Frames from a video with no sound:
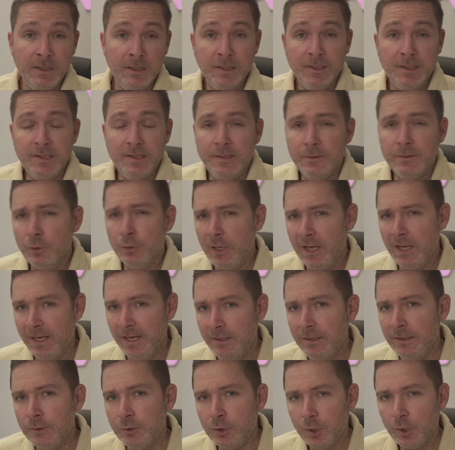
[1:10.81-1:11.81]
sie soll
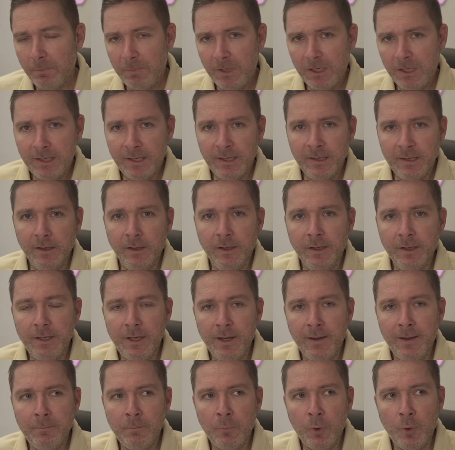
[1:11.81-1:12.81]
eine Doppelgängerin
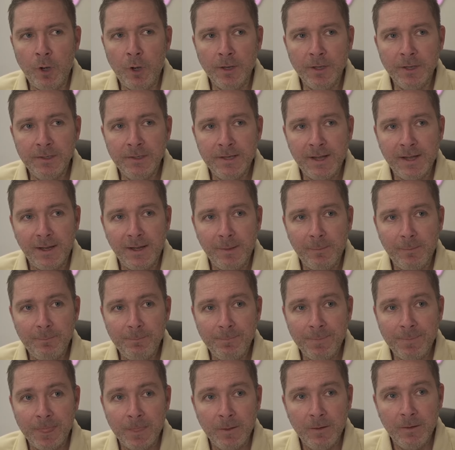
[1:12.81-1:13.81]
ermordet haben,
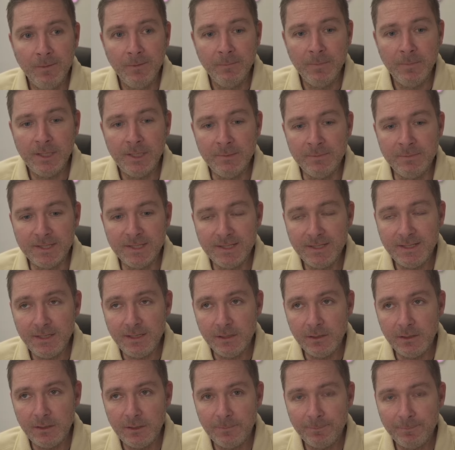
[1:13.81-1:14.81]
mit dem
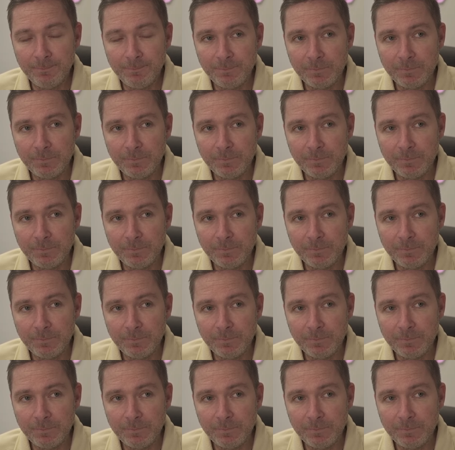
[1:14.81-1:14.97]
Ziel,